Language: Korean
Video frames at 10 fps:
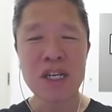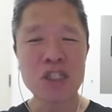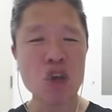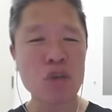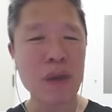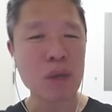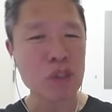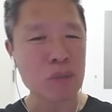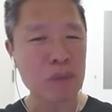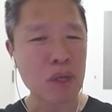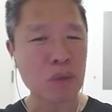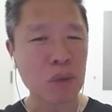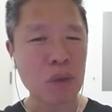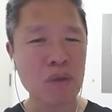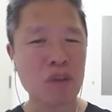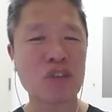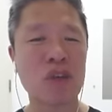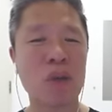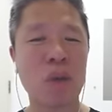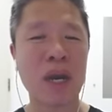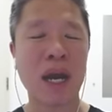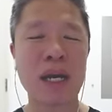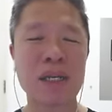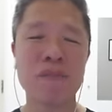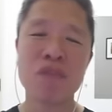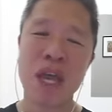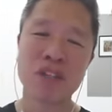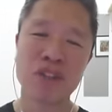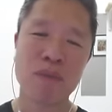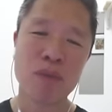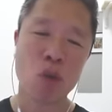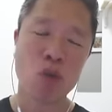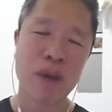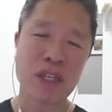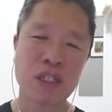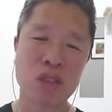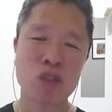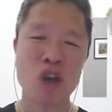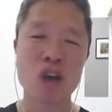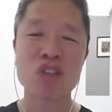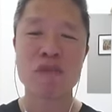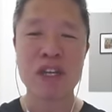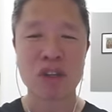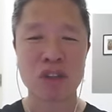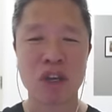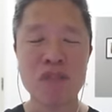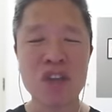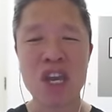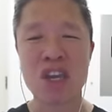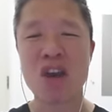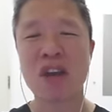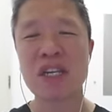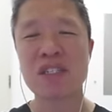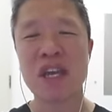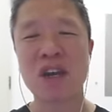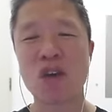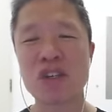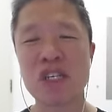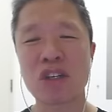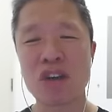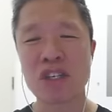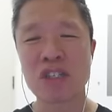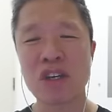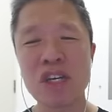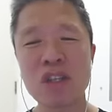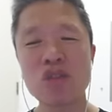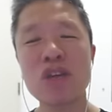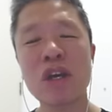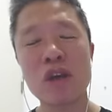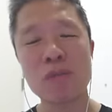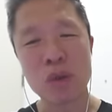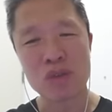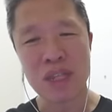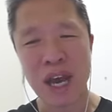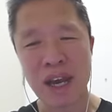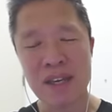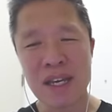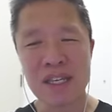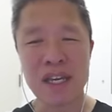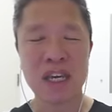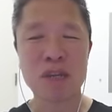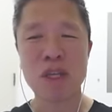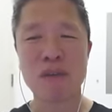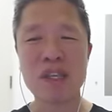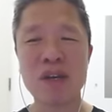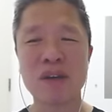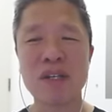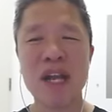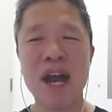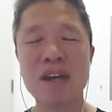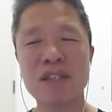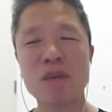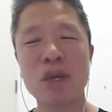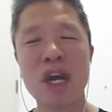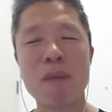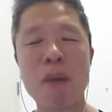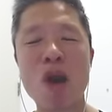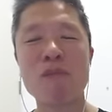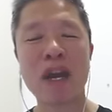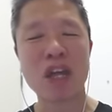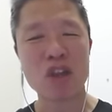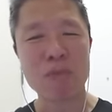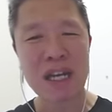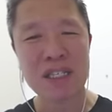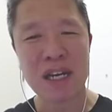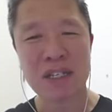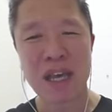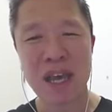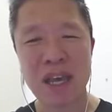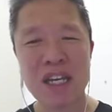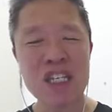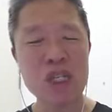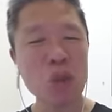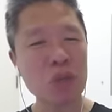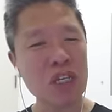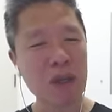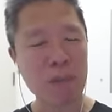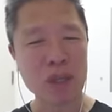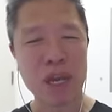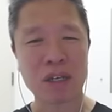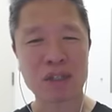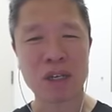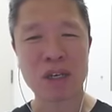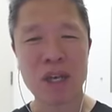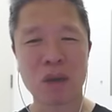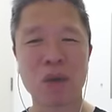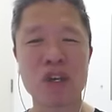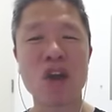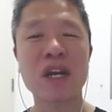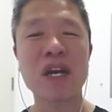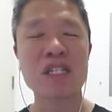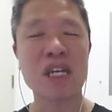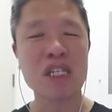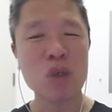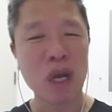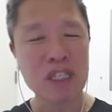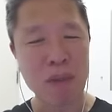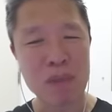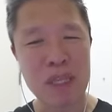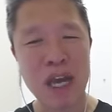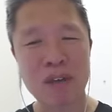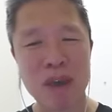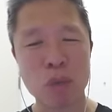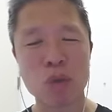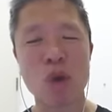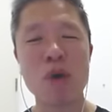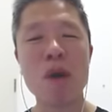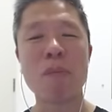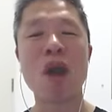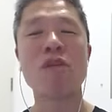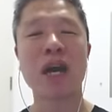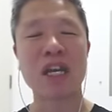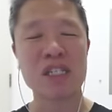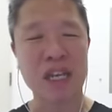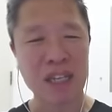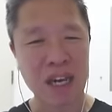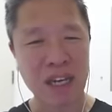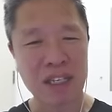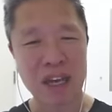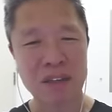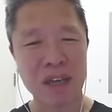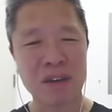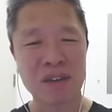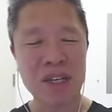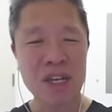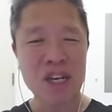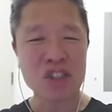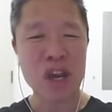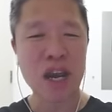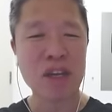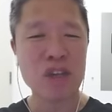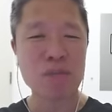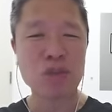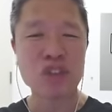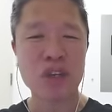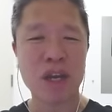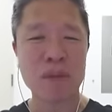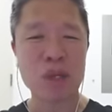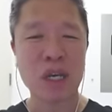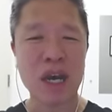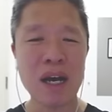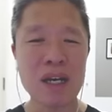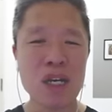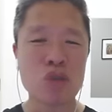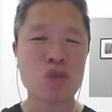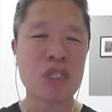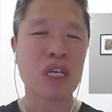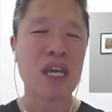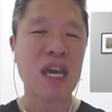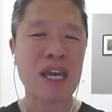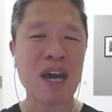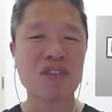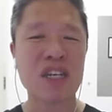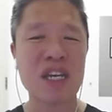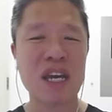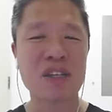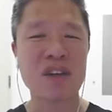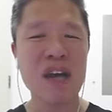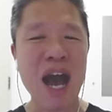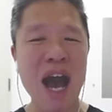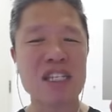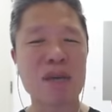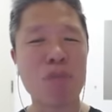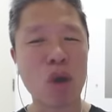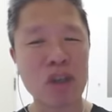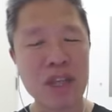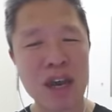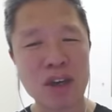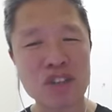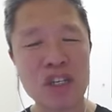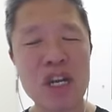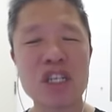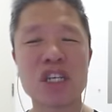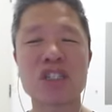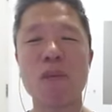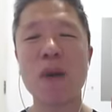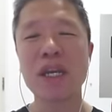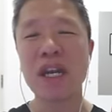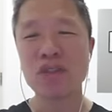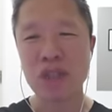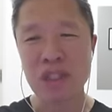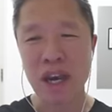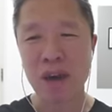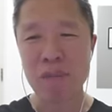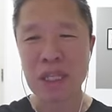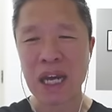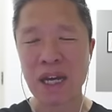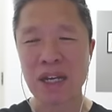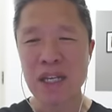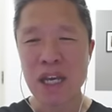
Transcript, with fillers: 1990년으로 거슬러 올라가는 S&P 500 지수 정점에 있었던 10가지의 거시 경제적 트리거를 보여준다. 얘기는 뭐냐면요. 항상 우리가 베어마켓을 맞이할 때 신호들이 잡혔다는 거죠. 그리고 10가지의 신호가 잡힌 다음에 보통 베어마켓이 나타나게 되는데요. 전략가들이 분 분석을 해보니까 주식이 약세장에서 아직 멀었다는 것을 직접 확인할 수 있다라고 합니다.